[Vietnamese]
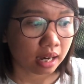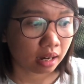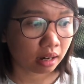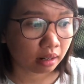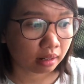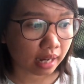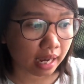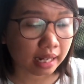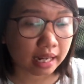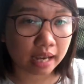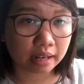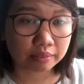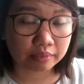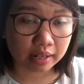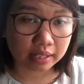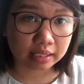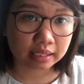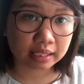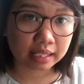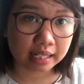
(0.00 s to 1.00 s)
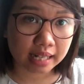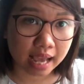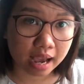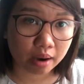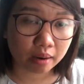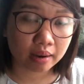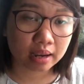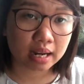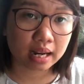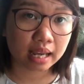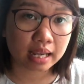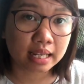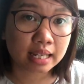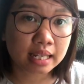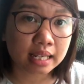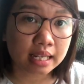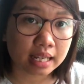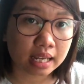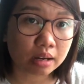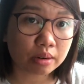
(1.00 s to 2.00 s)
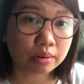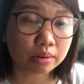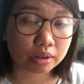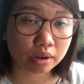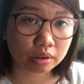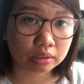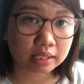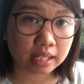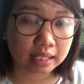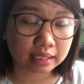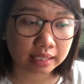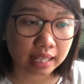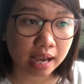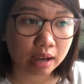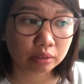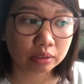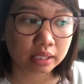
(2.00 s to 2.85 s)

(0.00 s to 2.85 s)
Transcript: uh, cách hành văn như thế nào, hay là ý nghĩa của nó ra sao.